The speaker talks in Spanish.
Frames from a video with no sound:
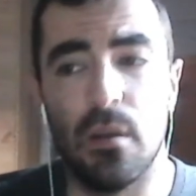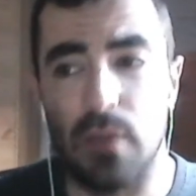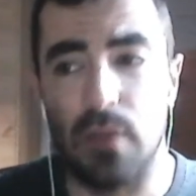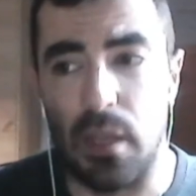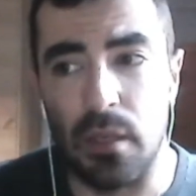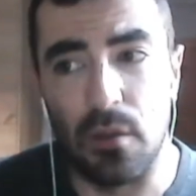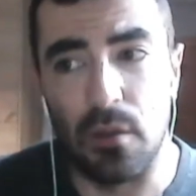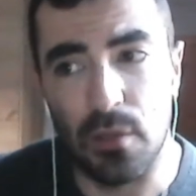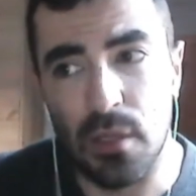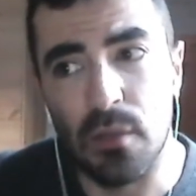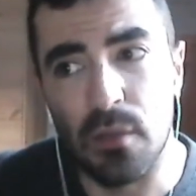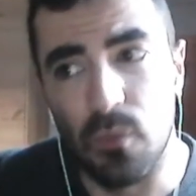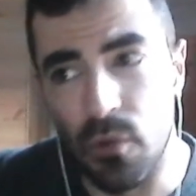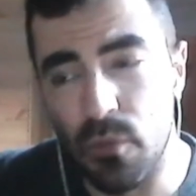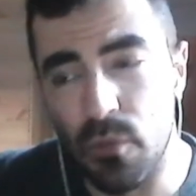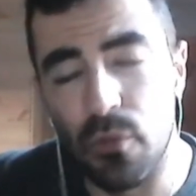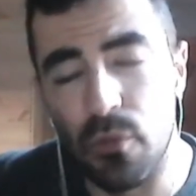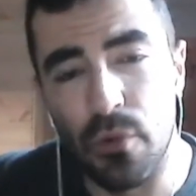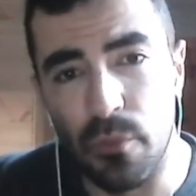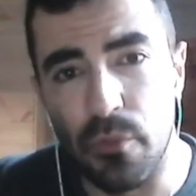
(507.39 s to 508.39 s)
O sea, hay cosas
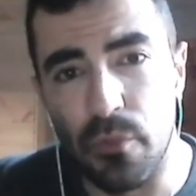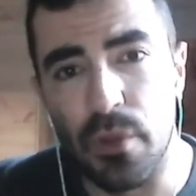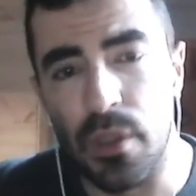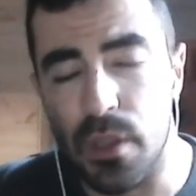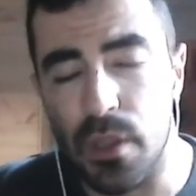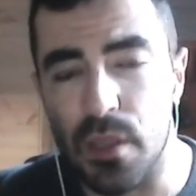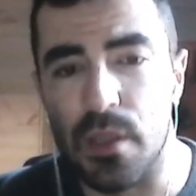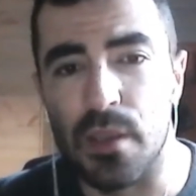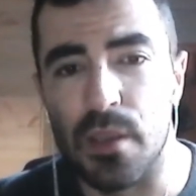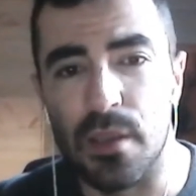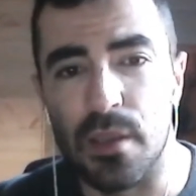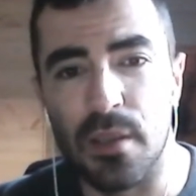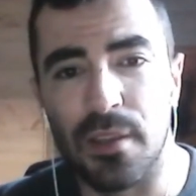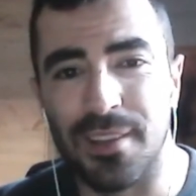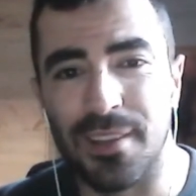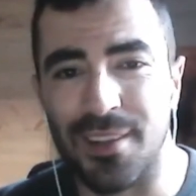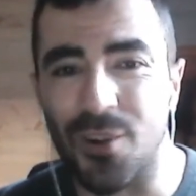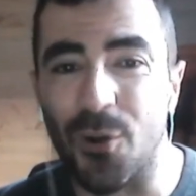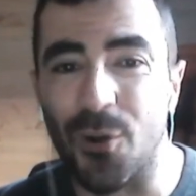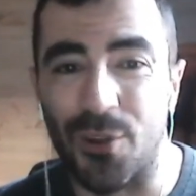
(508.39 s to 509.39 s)
muy, muy, muy,
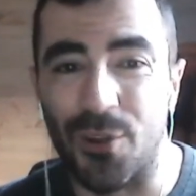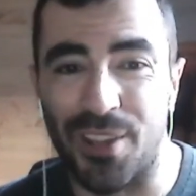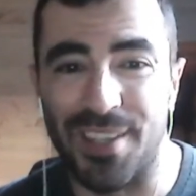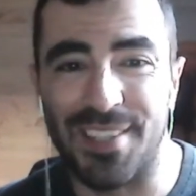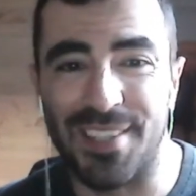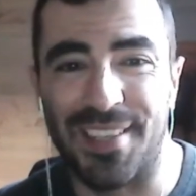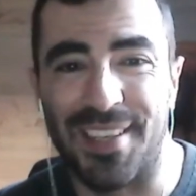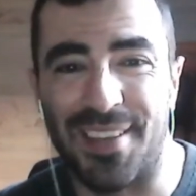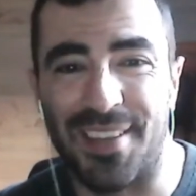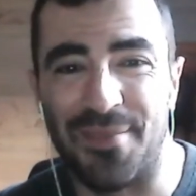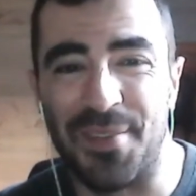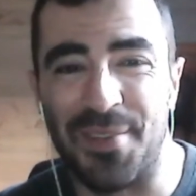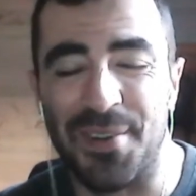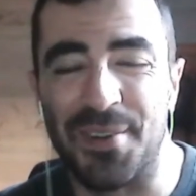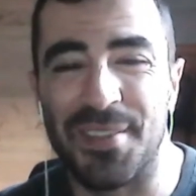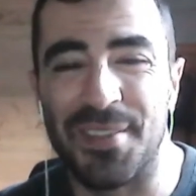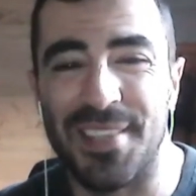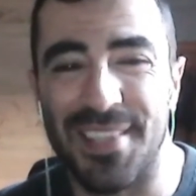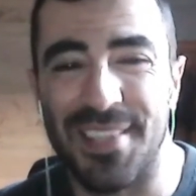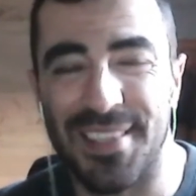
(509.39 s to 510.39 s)
gordas en
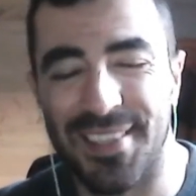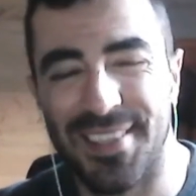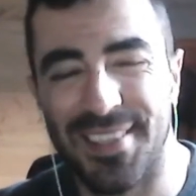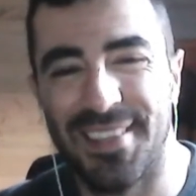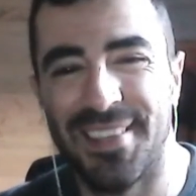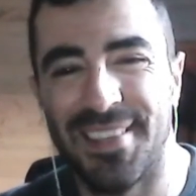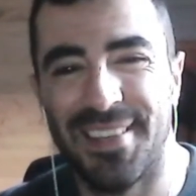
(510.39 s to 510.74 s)
camino, sí.